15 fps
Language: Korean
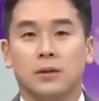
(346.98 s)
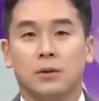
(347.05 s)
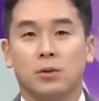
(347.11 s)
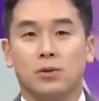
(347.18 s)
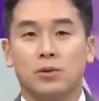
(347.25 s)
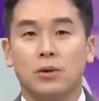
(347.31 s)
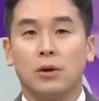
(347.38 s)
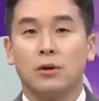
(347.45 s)

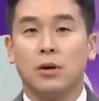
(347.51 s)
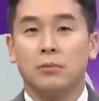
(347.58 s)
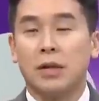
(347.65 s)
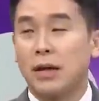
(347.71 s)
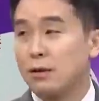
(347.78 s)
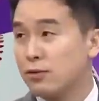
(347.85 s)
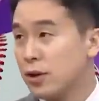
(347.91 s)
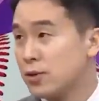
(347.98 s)
고선대 의원님
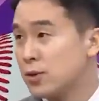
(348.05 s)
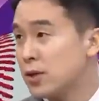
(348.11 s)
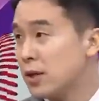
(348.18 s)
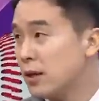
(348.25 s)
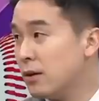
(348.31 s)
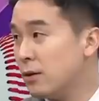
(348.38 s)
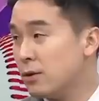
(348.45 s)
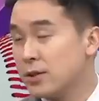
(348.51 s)
당에도
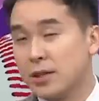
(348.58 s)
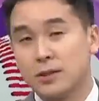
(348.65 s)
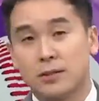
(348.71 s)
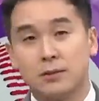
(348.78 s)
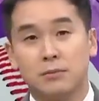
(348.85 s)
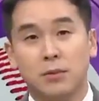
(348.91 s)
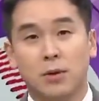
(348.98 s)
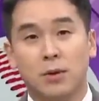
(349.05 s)
계시잖아요. 네, 네.
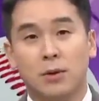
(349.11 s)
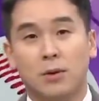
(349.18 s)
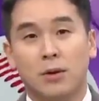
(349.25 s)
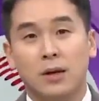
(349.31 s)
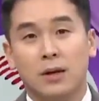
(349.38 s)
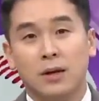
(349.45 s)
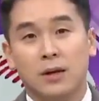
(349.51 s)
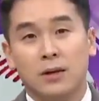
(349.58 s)
사실은 뭐
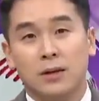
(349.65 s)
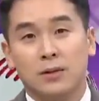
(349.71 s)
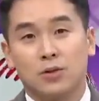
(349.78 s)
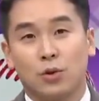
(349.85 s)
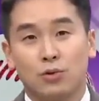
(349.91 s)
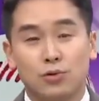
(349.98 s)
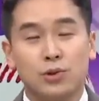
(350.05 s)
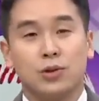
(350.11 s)

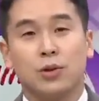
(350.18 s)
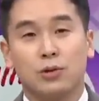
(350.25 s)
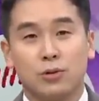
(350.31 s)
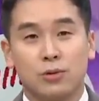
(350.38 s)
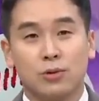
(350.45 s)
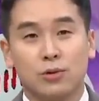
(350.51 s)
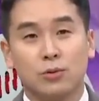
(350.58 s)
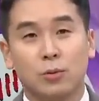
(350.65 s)
서울
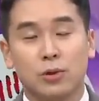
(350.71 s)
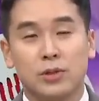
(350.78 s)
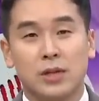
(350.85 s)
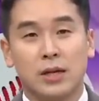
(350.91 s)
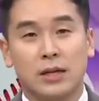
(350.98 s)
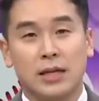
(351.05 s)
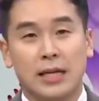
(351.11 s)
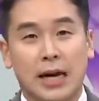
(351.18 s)
지역구 못지않게 음.